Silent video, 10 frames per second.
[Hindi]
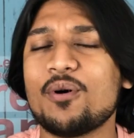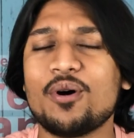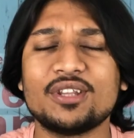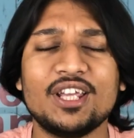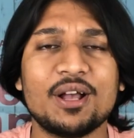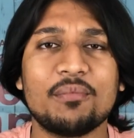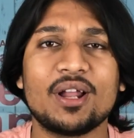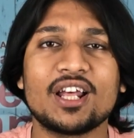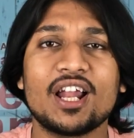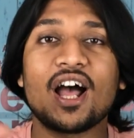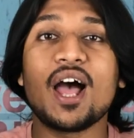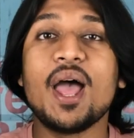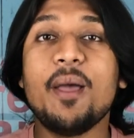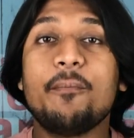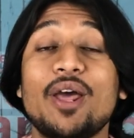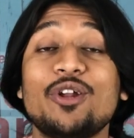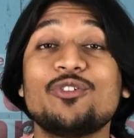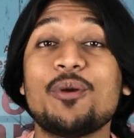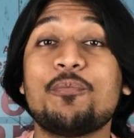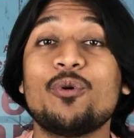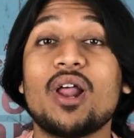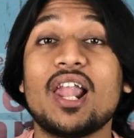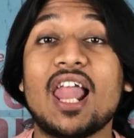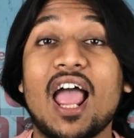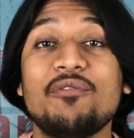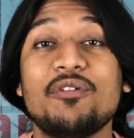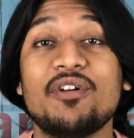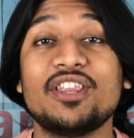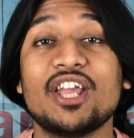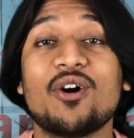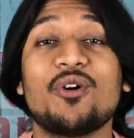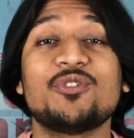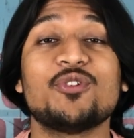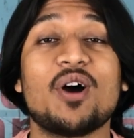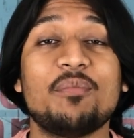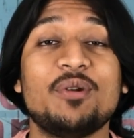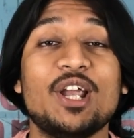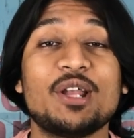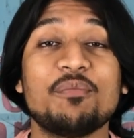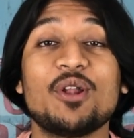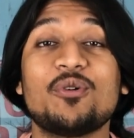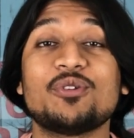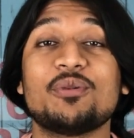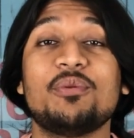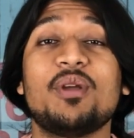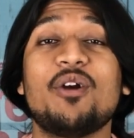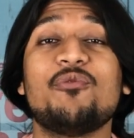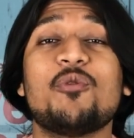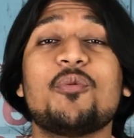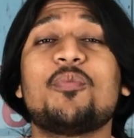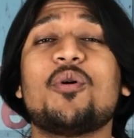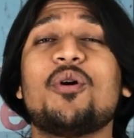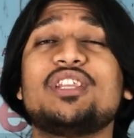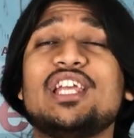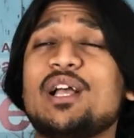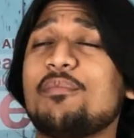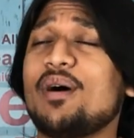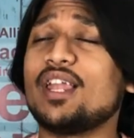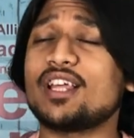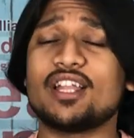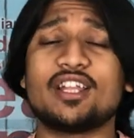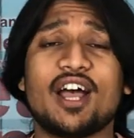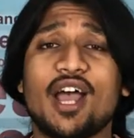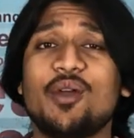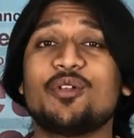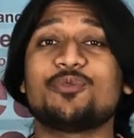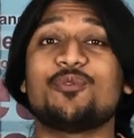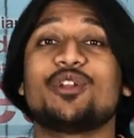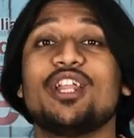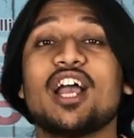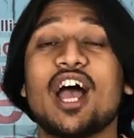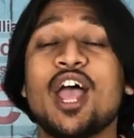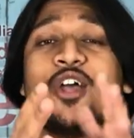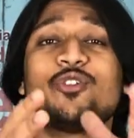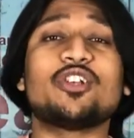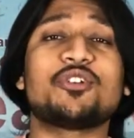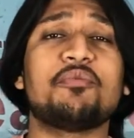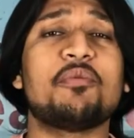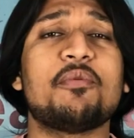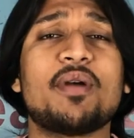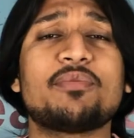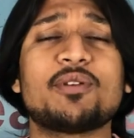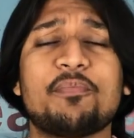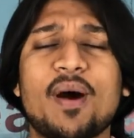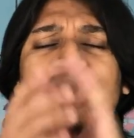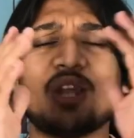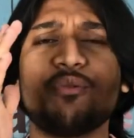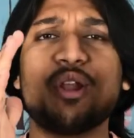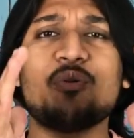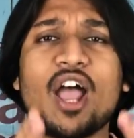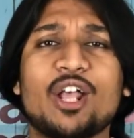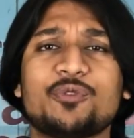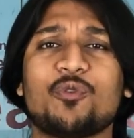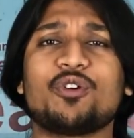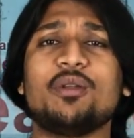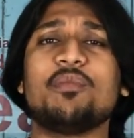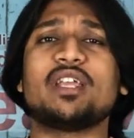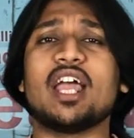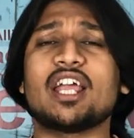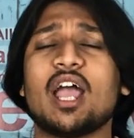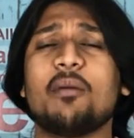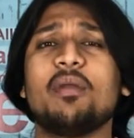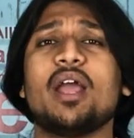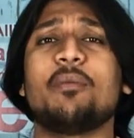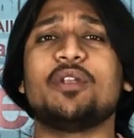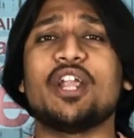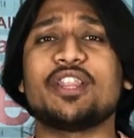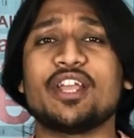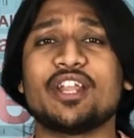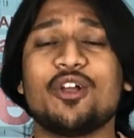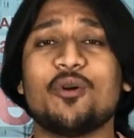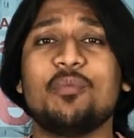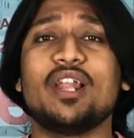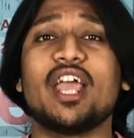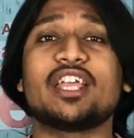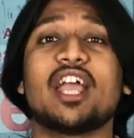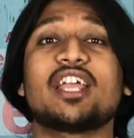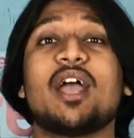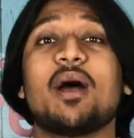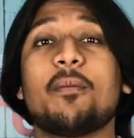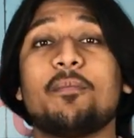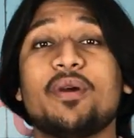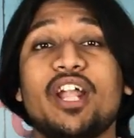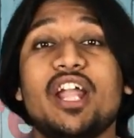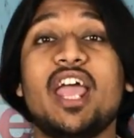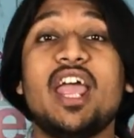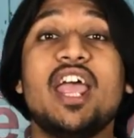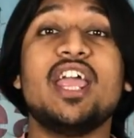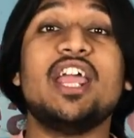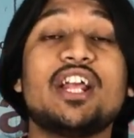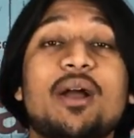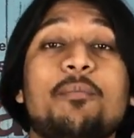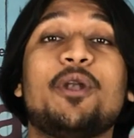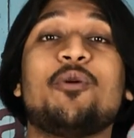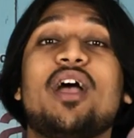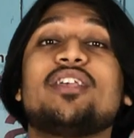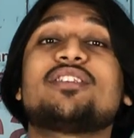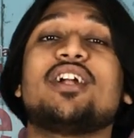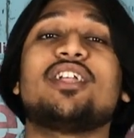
बहुत ही कमाल का लगा मैंने जो पूरा लाइव इवेंट देखा और जो अपडेट मेरे को समझ में आया वो बहुत ही कमाल का था iOS 14 का तो आज की वीडियो में मैं आपसे बात करने वाला हूँ iOS 14 में क्या क्या हमें अपडेट देखने को मिल गया क्या क्या अपग्रेड है इन कम्पेयर टू आई एस